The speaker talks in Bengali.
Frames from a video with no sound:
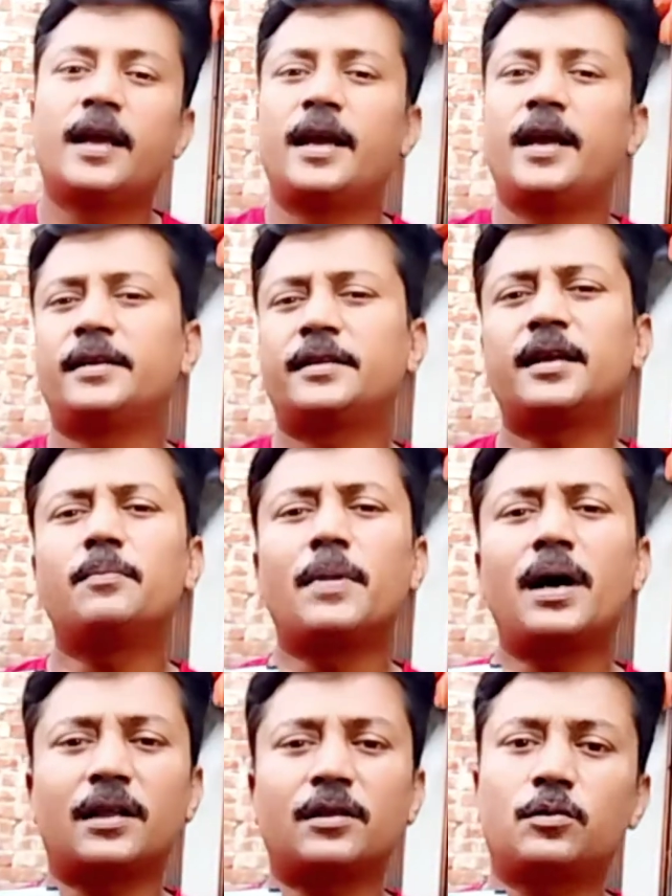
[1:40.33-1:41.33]
এটা
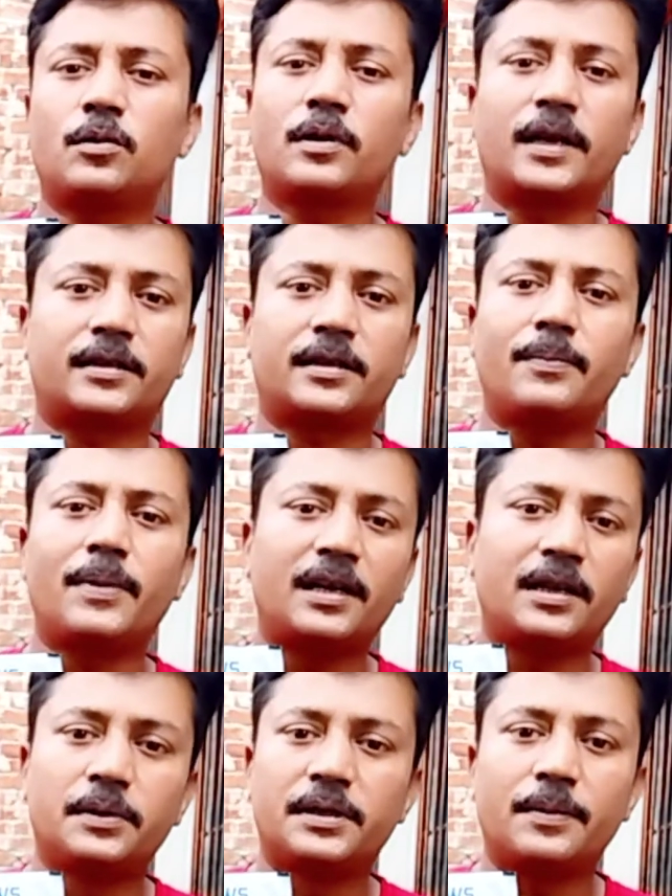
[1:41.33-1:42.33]
মারাত্মক একটা
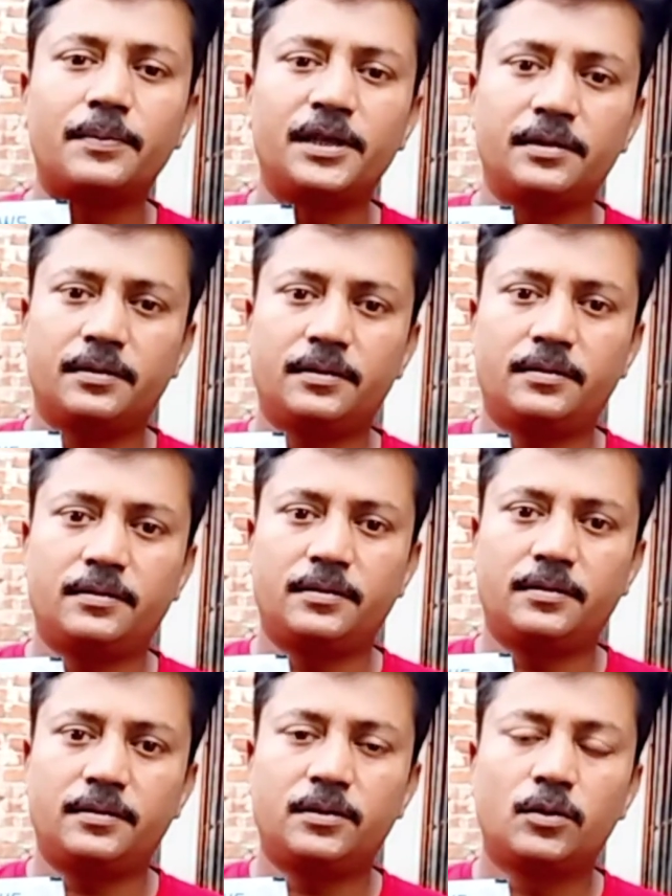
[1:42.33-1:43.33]
মাল্টিভিটামিন
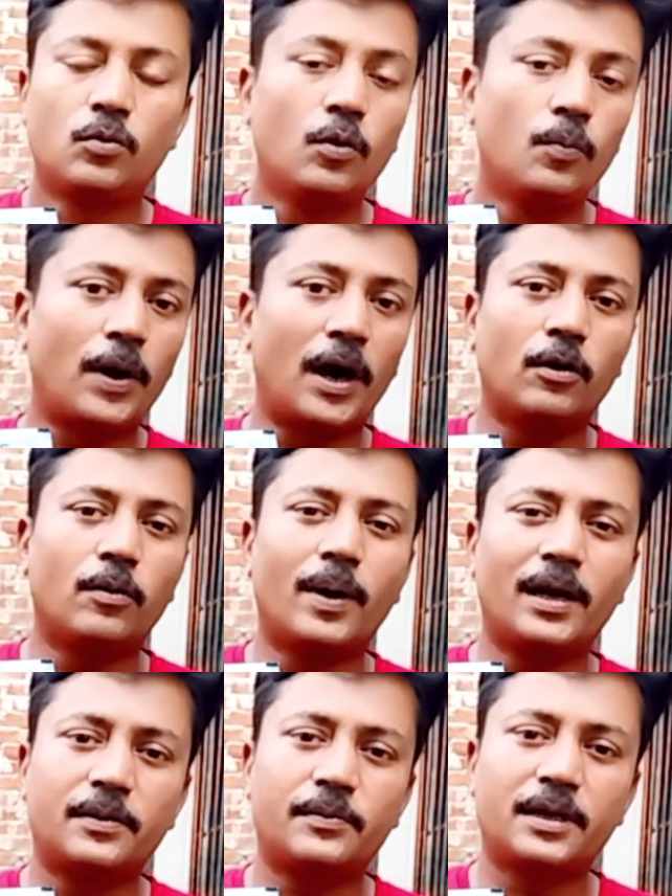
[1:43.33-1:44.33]
খুব ভালো
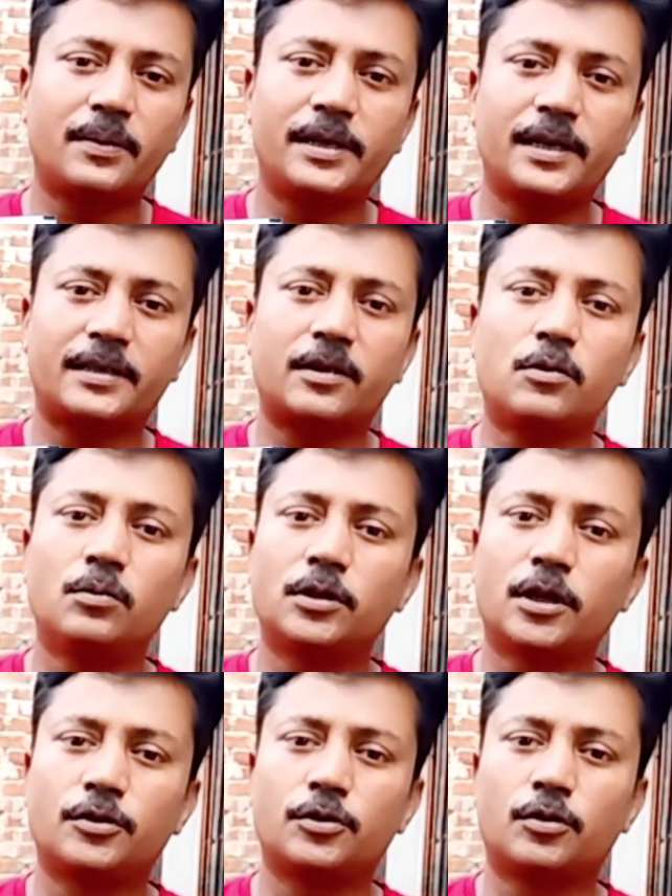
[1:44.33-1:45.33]
মাল্টিভিটামিন একটা
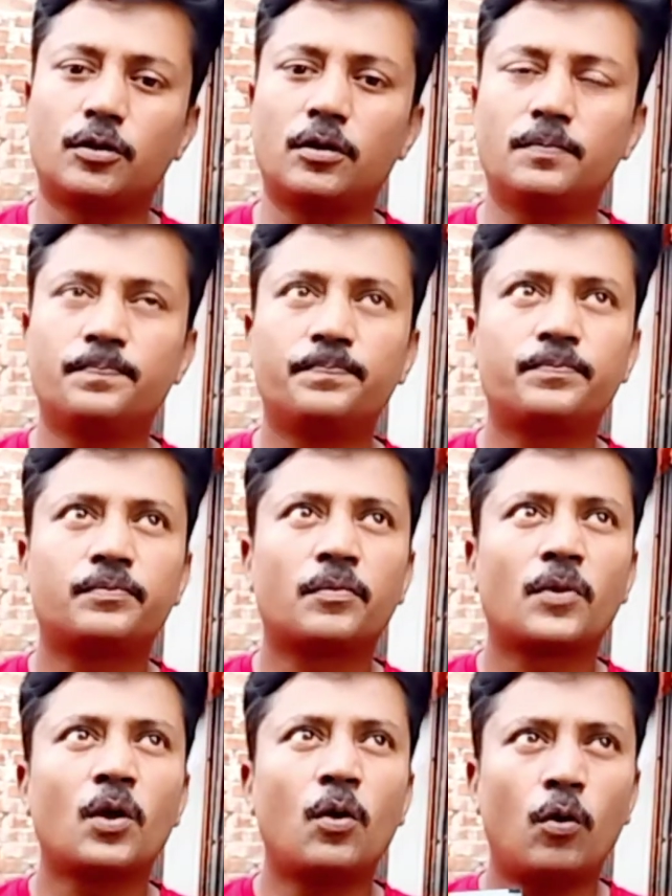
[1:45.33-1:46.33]
কবুতরের জন্য
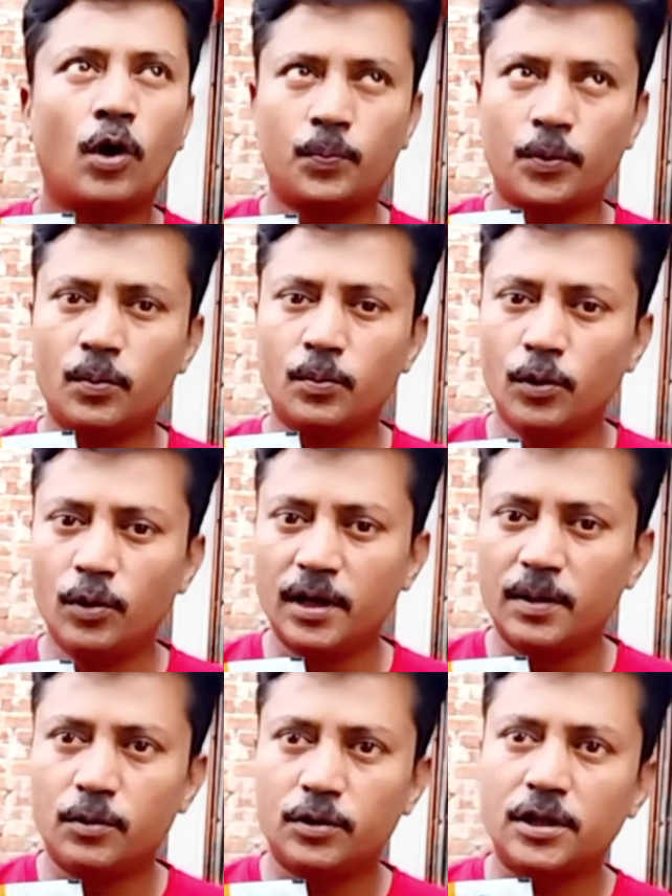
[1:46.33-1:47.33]
অল্প
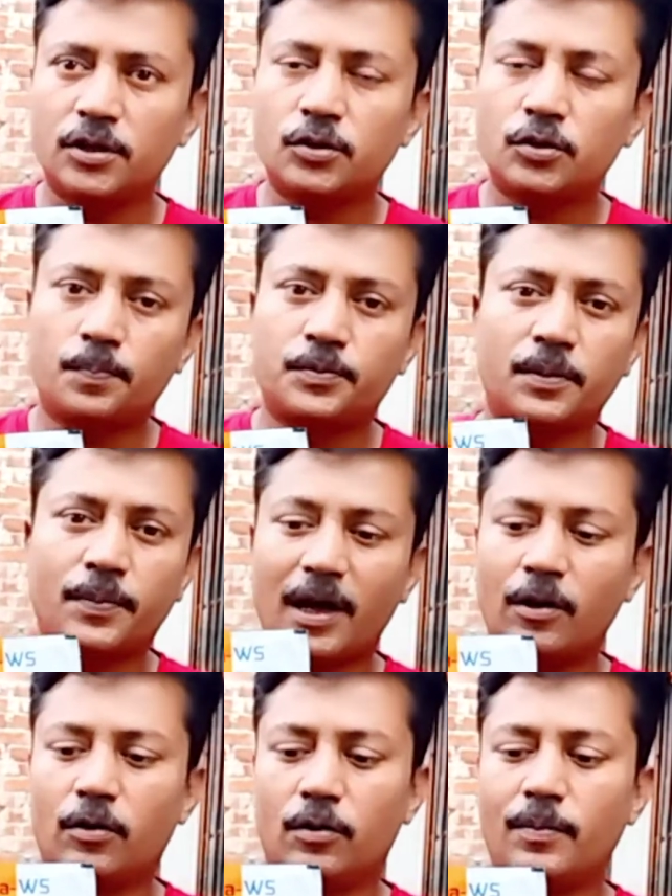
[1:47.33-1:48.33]
মূল্যের মধ্যে সবচেয়ে
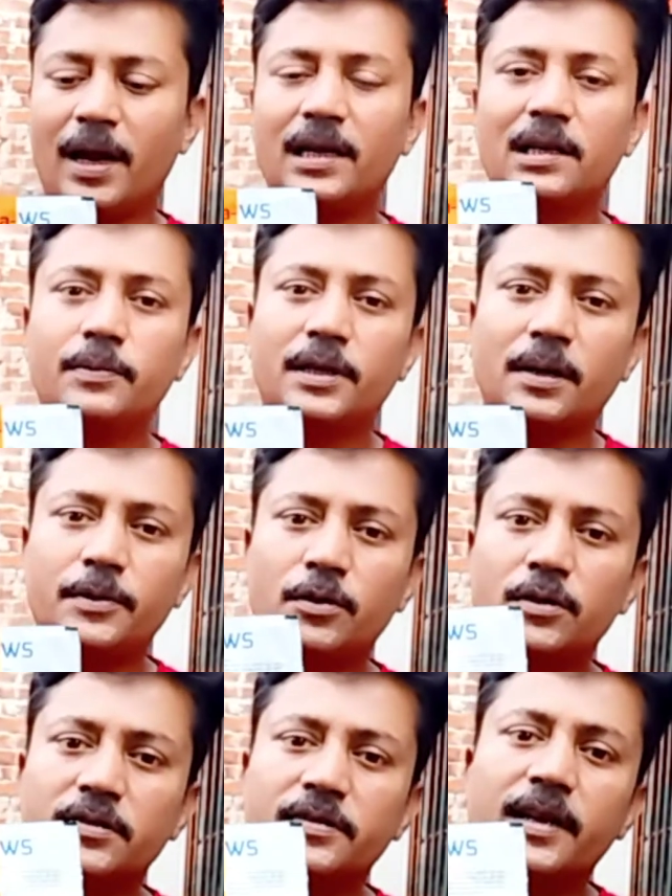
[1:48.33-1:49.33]
ভালো মাল্টিভিটামিন
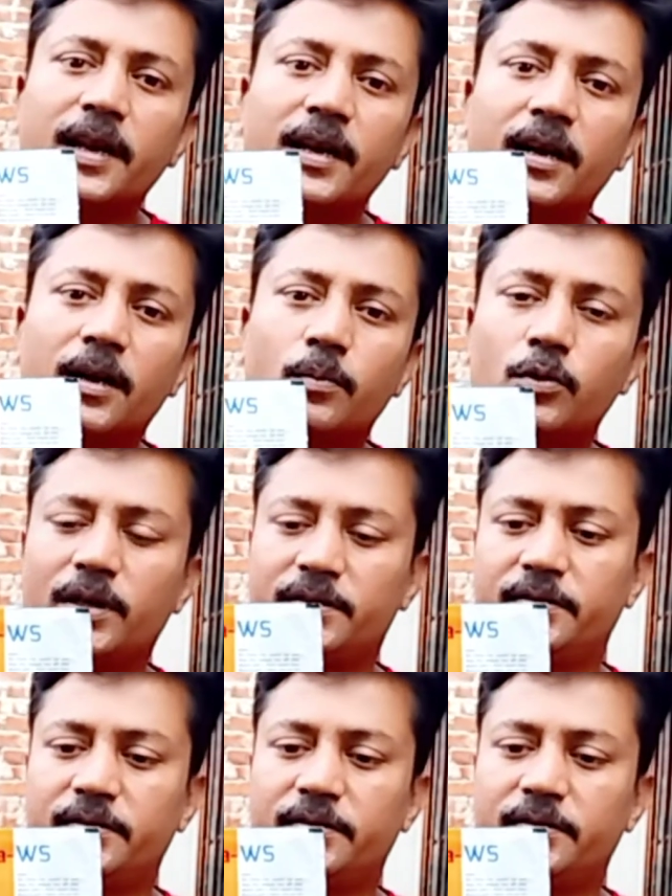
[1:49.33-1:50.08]
হইতেছে রেনা ডাব্লুএস